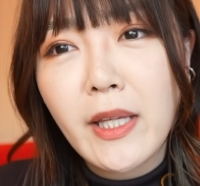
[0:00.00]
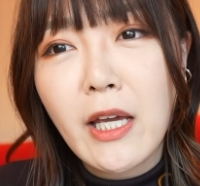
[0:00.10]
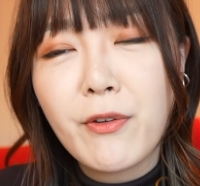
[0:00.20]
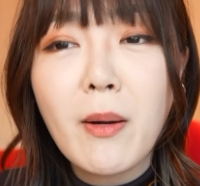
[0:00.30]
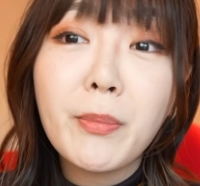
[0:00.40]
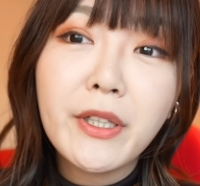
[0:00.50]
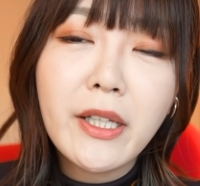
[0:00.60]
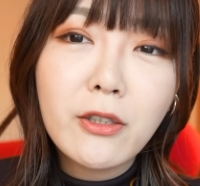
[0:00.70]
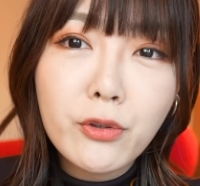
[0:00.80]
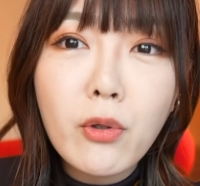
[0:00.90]
系のアプリ
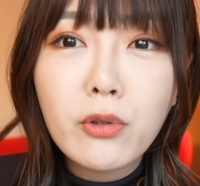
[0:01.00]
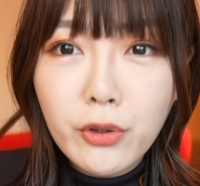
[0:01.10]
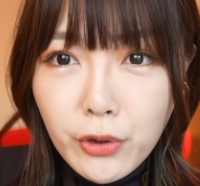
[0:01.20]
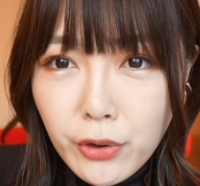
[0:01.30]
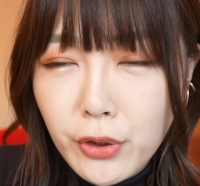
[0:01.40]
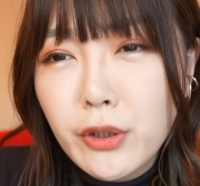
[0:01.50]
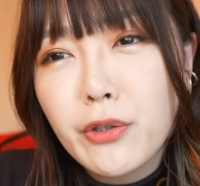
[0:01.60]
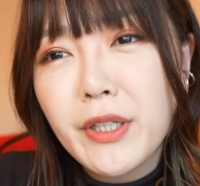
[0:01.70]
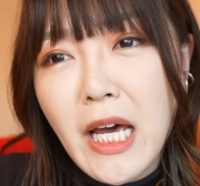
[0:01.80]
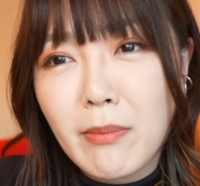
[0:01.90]
でいくと、Google
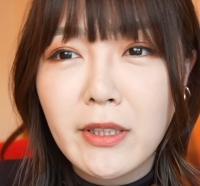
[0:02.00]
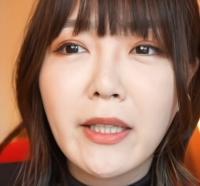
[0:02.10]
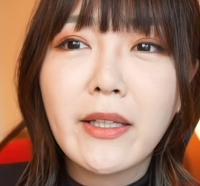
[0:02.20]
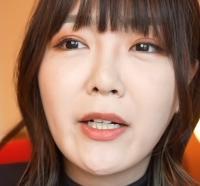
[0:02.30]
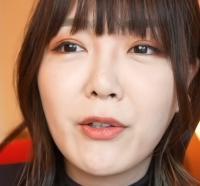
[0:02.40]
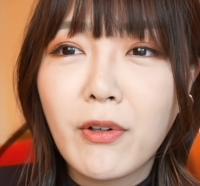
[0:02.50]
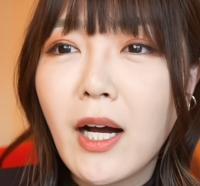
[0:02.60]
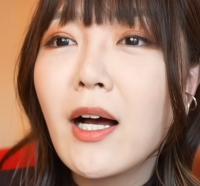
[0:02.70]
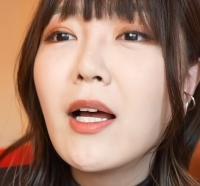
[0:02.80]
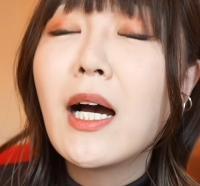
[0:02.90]
ドライブだったりと
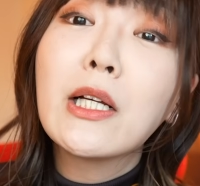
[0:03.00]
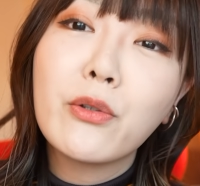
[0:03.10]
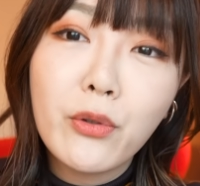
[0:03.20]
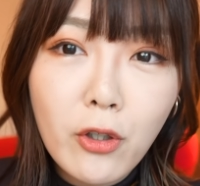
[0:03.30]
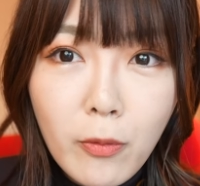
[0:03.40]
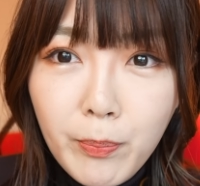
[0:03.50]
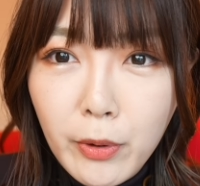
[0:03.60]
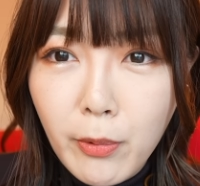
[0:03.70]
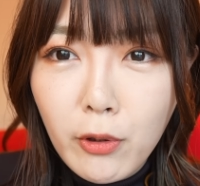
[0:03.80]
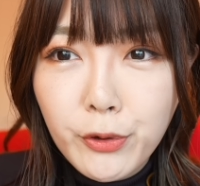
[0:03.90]
か、あと
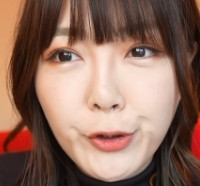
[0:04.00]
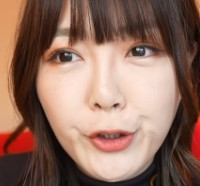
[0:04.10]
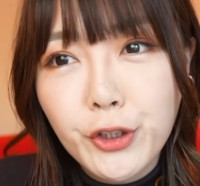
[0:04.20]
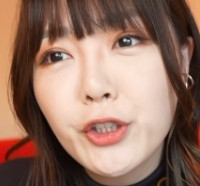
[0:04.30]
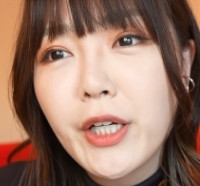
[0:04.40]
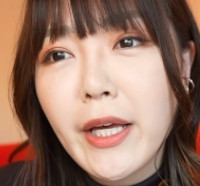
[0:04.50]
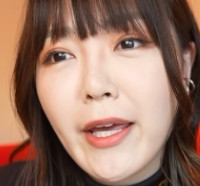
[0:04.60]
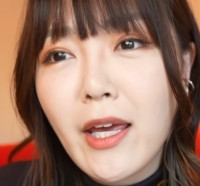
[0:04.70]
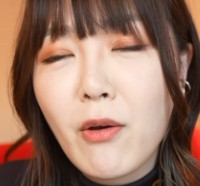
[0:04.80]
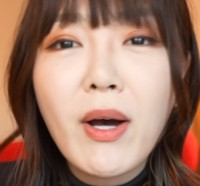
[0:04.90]
ドロップボックス、
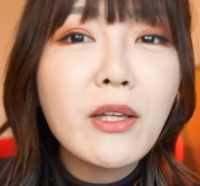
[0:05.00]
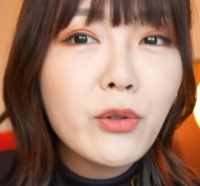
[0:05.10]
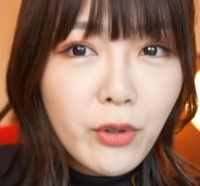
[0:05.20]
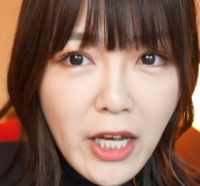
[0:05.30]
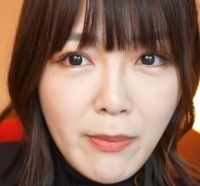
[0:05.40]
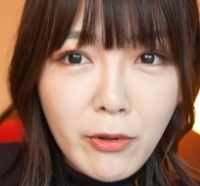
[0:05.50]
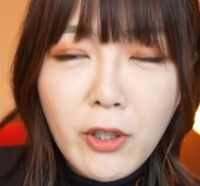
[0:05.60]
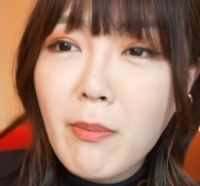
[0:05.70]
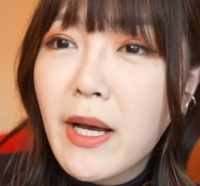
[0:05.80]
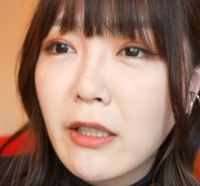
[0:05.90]
えー、ワンドライブ、
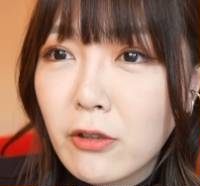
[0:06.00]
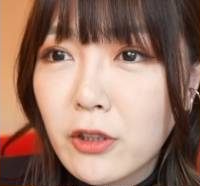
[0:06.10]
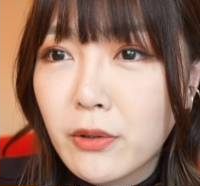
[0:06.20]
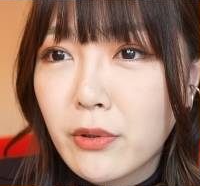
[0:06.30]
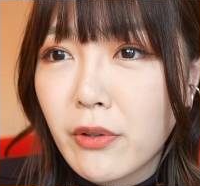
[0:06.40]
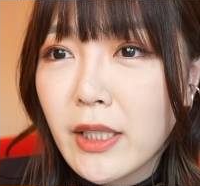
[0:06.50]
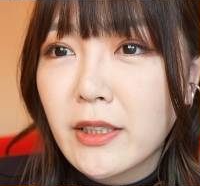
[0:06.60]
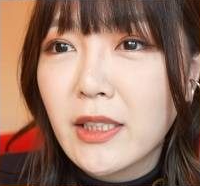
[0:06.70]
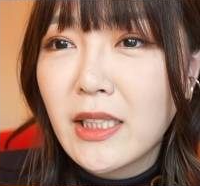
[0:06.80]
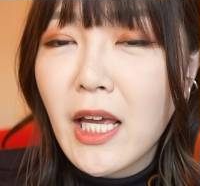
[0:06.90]
これマイクロソフトのや
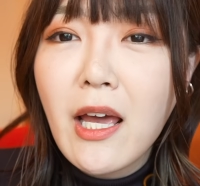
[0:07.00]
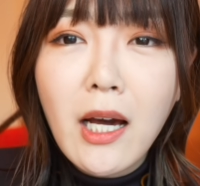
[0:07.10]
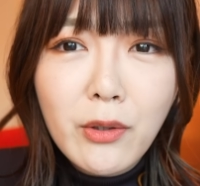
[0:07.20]
つですね。